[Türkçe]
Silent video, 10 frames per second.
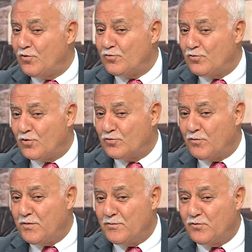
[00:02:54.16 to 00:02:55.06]

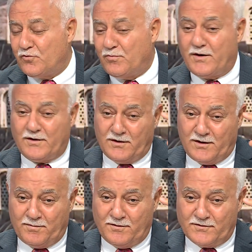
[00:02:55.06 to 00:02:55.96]
dörtlük bir Müslüman.
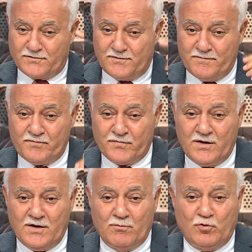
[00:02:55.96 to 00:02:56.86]
Allah bilir.
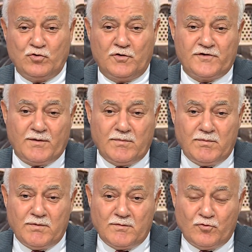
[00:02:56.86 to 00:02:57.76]
Bu çok
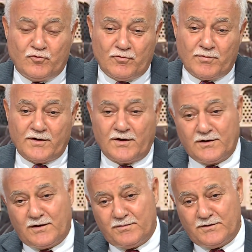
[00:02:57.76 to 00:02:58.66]
samimi bir Müslüman.
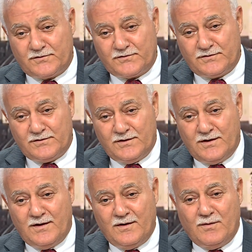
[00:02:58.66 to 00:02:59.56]
Allah bilir.
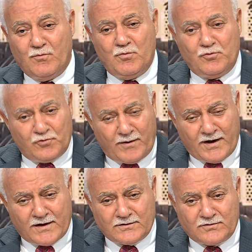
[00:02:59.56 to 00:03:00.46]
Bu Müslüman
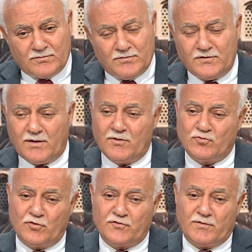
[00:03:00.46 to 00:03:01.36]
kardeşimiz ama
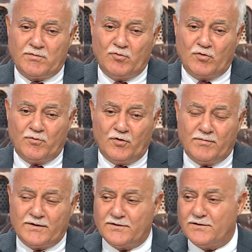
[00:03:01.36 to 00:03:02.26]
çok samimi olup
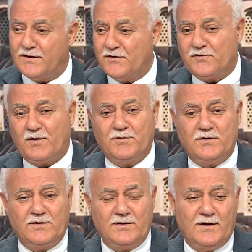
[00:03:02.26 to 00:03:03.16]
olmadığını
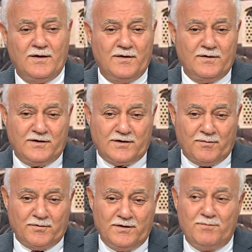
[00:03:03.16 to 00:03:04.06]
hesabını,
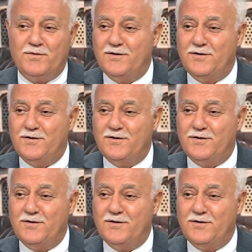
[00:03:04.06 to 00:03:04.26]
kitabını